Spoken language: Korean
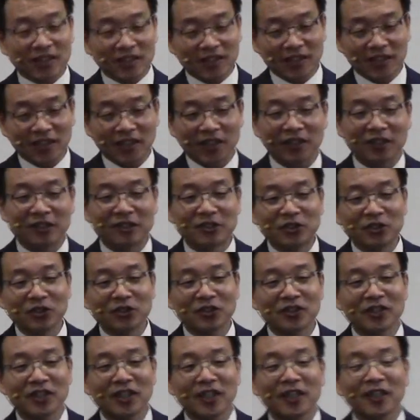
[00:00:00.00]
아, 애를
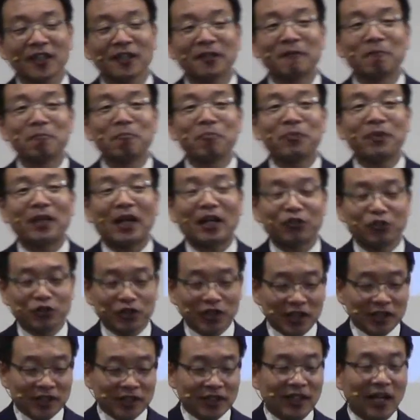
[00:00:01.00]
썼는데
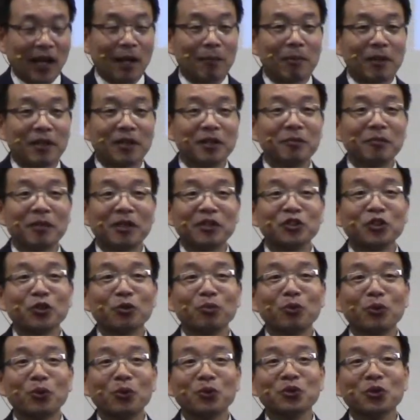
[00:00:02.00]
나중에 이제 답안을
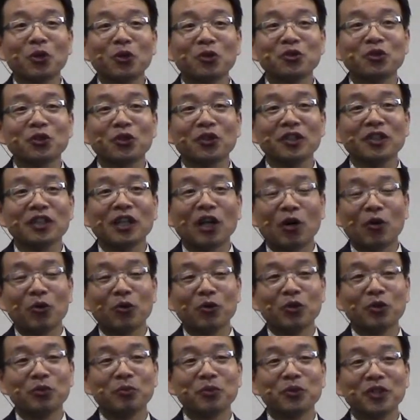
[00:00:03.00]
맞춰보고 성적이
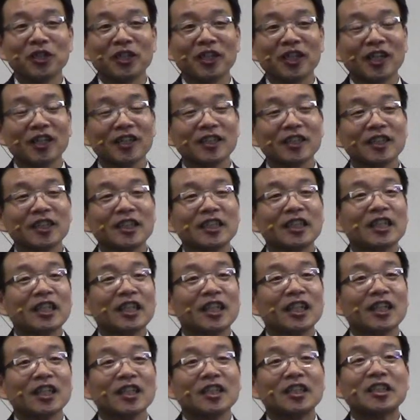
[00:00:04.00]
나온 걸 보니까
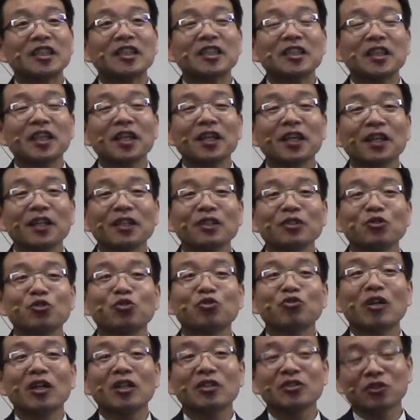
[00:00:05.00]
아, 그때
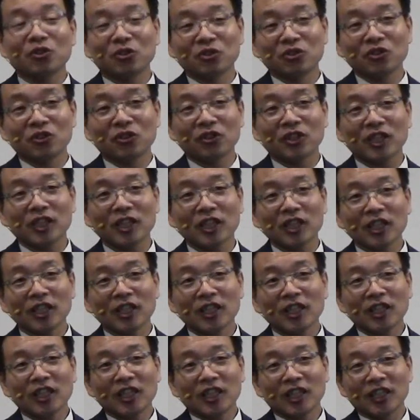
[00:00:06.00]
수학 성적이
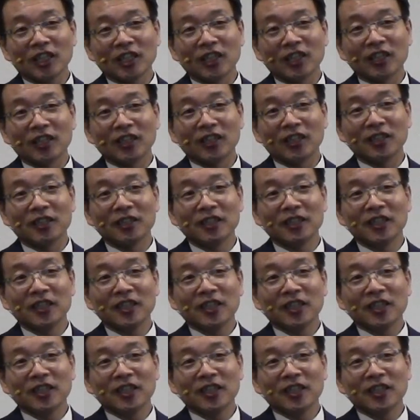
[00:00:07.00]
에, 예,